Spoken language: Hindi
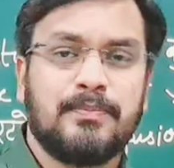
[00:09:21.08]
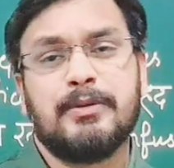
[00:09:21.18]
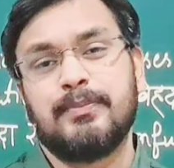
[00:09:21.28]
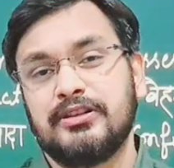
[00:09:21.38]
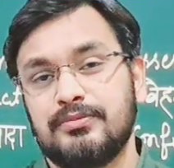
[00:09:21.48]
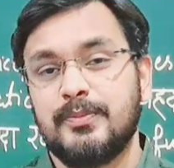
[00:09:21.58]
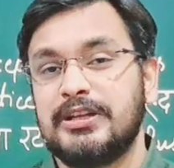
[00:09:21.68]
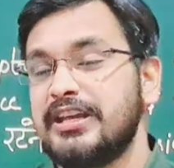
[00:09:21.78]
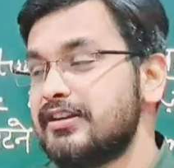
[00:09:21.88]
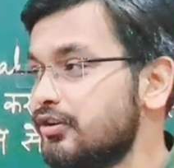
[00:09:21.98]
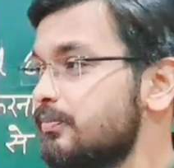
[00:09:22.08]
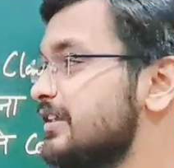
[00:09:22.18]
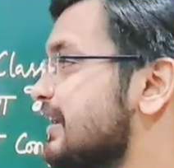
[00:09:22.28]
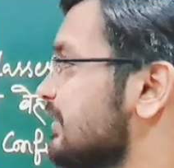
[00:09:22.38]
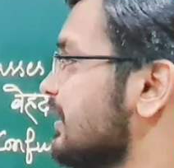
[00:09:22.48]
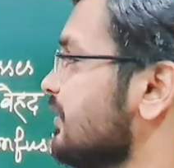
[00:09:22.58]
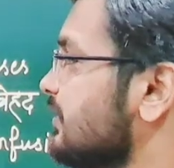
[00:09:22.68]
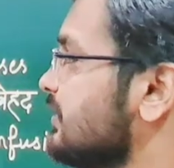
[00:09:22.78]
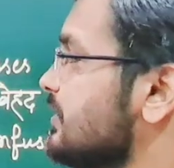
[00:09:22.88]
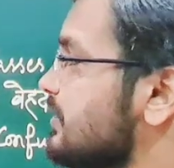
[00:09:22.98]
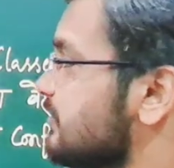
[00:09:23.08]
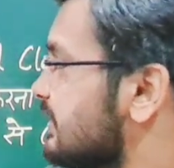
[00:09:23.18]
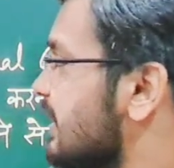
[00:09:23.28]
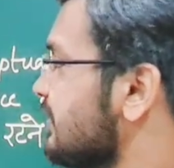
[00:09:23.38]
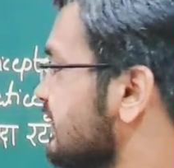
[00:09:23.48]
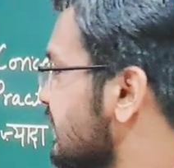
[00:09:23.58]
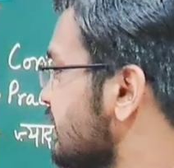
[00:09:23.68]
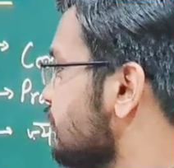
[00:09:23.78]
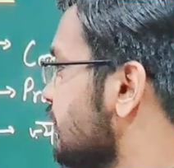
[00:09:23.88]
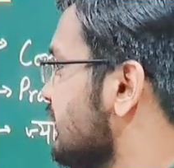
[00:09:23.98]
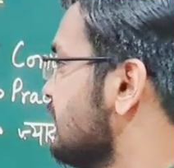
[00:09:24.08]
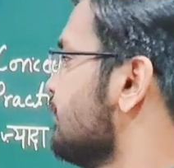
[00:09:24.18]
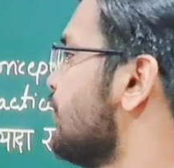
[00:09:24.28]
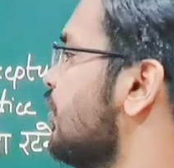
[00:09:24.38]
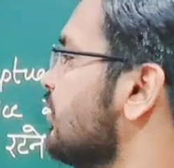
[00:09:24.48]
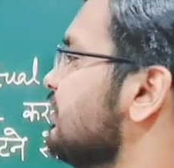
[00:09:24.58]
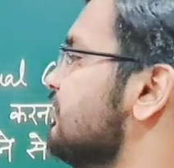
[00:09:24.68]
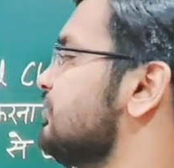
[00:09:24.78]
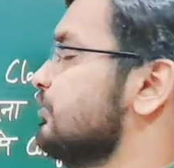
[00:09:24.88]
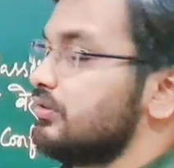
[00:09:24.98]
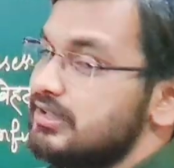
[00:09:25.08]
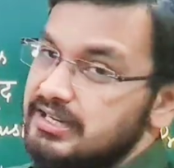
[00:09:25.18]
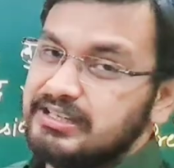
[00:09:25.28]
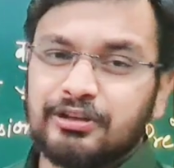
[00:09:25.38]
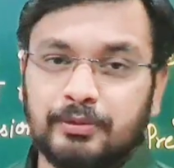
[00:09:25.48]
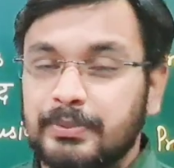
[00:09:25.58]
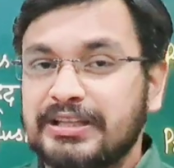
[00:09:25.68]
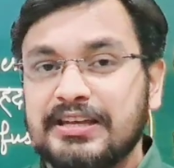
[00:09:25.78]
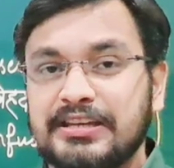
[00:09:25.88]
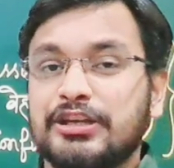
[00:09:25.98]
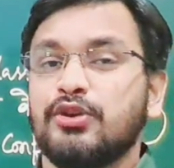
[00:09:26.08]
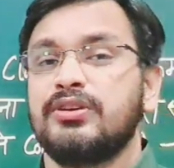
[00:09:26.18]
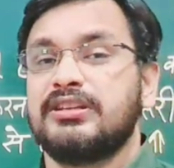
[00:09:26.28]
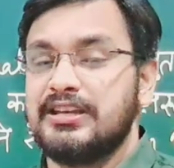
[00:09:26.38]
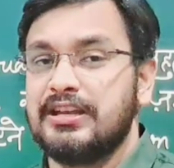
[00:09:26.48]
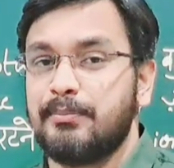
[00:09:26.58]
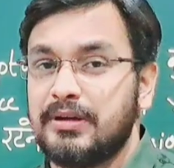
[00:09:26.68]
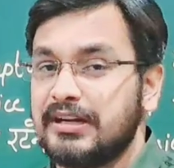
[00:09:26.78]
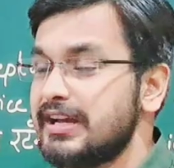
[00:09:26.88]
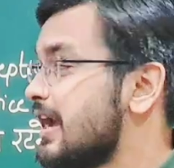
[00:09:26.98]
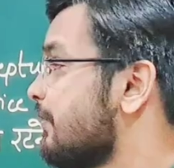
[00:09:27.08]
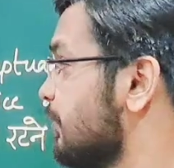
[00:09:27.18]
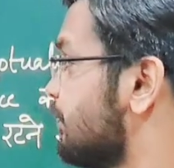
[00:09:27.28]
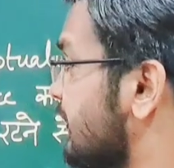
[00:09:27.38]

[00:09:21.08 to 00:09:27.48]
और पेपर्स में भी देखने को मिल जाता है सारडियन जो है ये बहुत इजी होता है ये तो पता नहीं क्यों इतने नंबर का यहाँ पे